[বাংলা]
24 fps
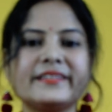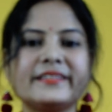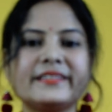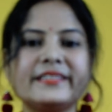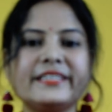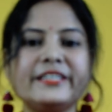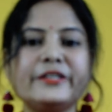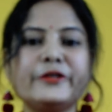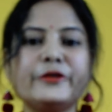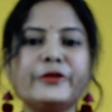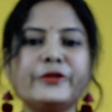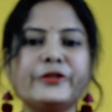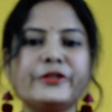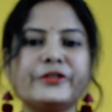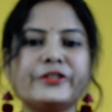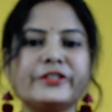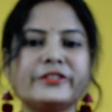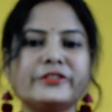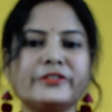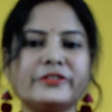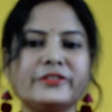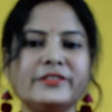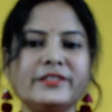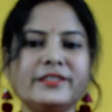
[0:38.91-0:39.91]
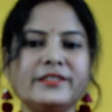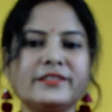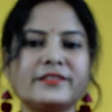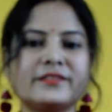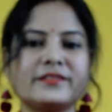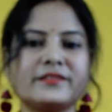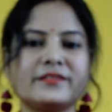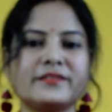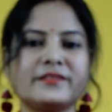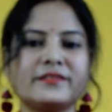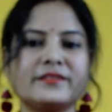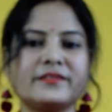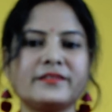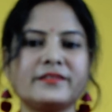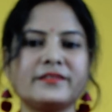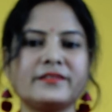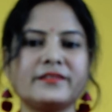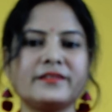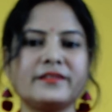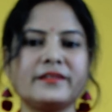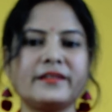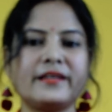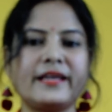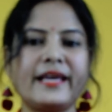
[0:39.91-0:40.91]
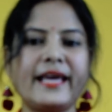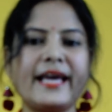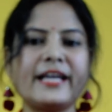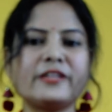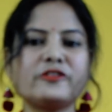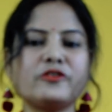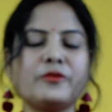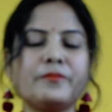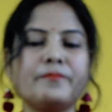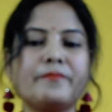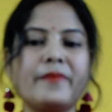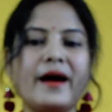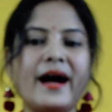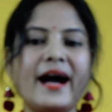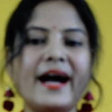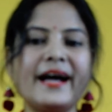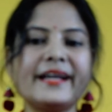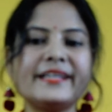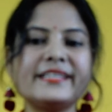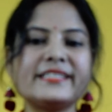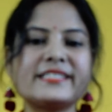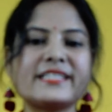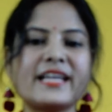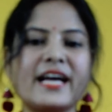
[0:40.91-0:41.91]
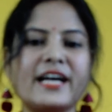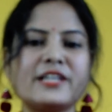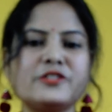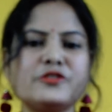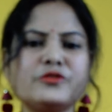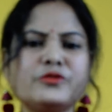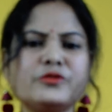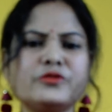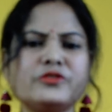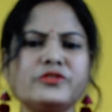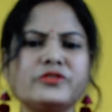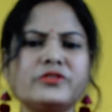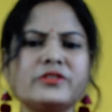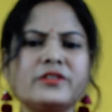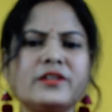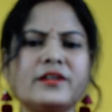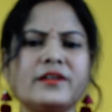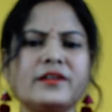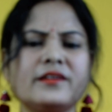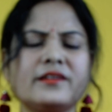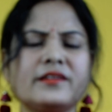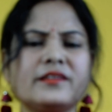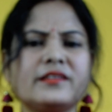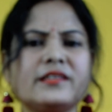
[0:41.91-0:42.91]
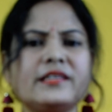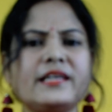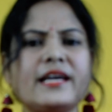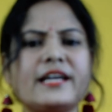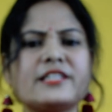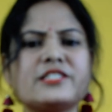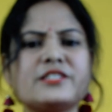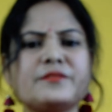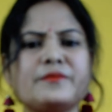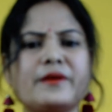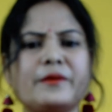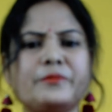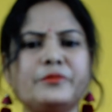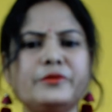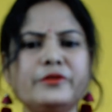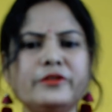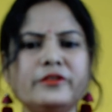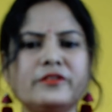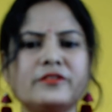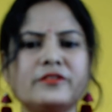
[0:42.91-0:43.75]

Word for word: কি হলো রে তোদের এত বাহারি সাজুগুজুর কি আছে বাপু